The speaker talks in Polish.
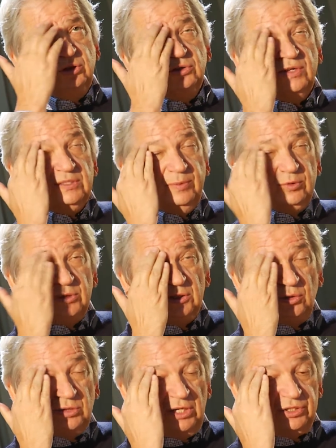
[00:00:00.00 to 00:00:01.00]
to jest kwestia
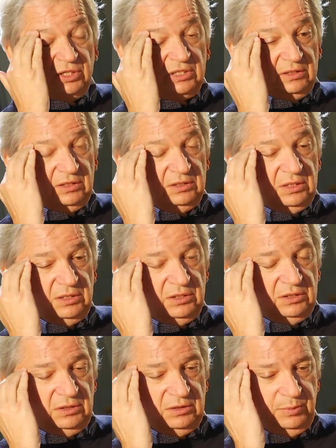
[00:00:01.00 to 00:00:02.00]
producenta o tyle, że, że,
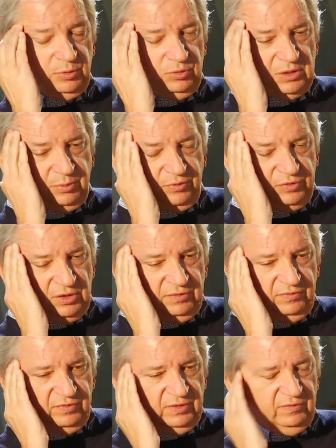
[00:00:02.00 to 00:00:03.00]
że, że producent
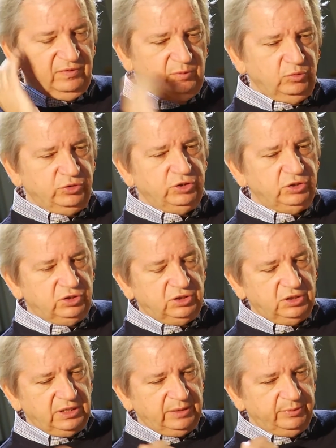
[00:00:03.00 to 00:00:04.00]
powinien wy, wymusić,
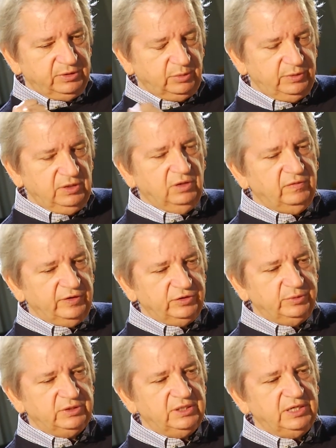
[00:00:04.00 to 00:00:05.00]
czy jakby dopilnować,
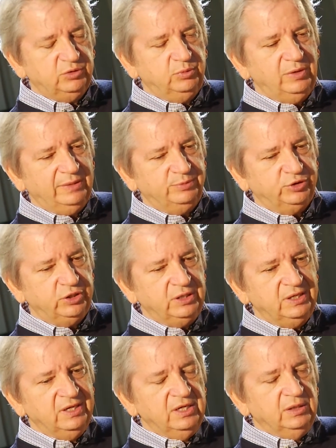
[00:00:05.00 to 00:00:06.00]
żeby scenariusz był lepszy,
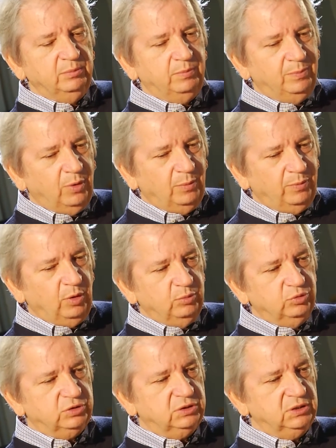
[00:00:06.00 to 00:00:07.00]
po,
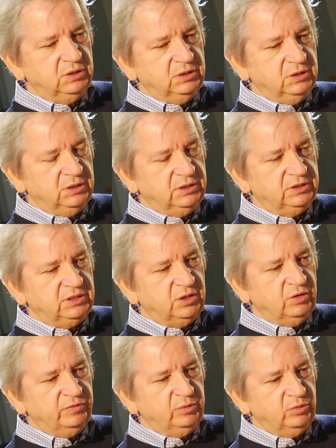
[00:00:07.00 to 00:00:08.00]
pomóc y,
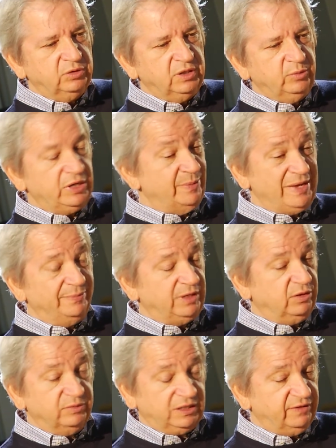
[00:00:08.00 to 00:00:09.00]
reżyserowi młodemu. Ja miałem
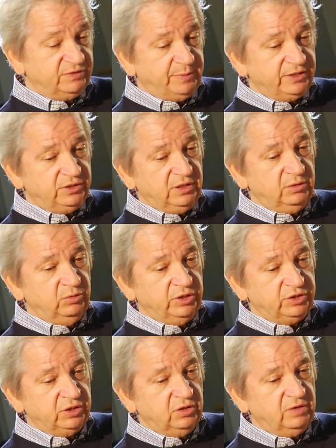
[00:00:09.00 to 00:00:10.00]
takie wsparcie u
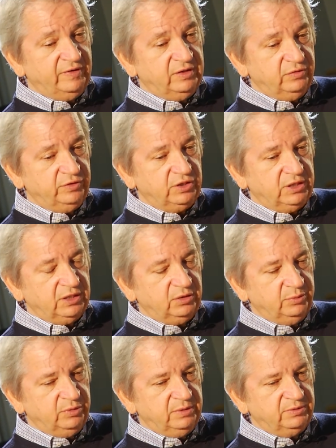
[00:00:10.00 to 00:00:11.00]
Jerzego Kowalerowicza, jak
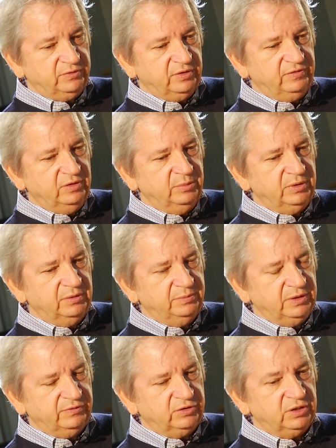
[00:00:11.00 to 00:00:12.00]
mhm. robiłem swoje filmy
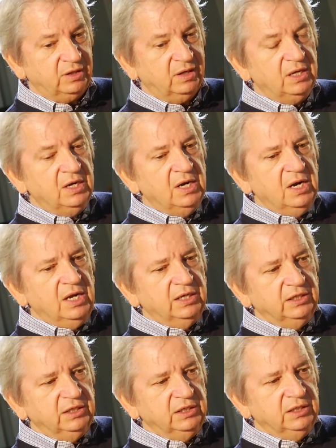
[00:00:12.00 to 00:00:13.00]
pierwsze
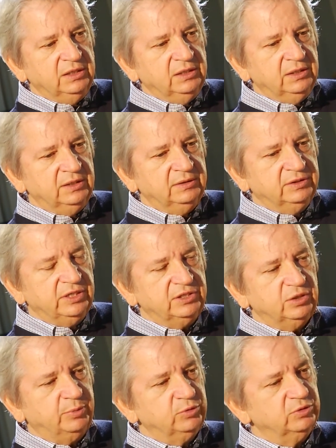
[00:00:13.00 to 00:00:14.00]
i e, e,
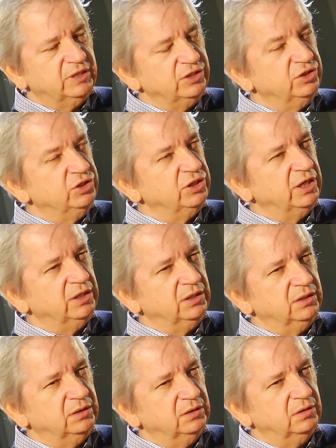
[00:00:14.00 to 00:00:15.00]
często producenci dzisiaj,
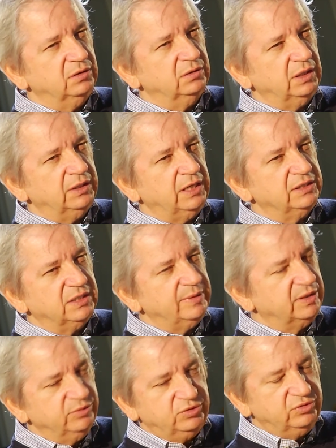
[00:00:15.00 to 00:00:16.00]
e, no, ja jestem
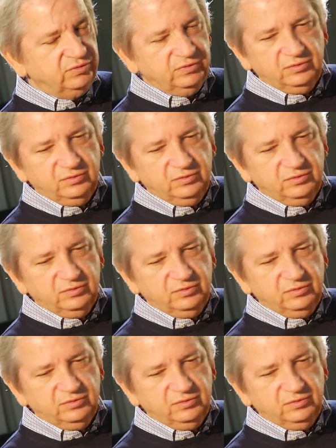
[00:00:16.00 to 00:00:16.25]
jakimś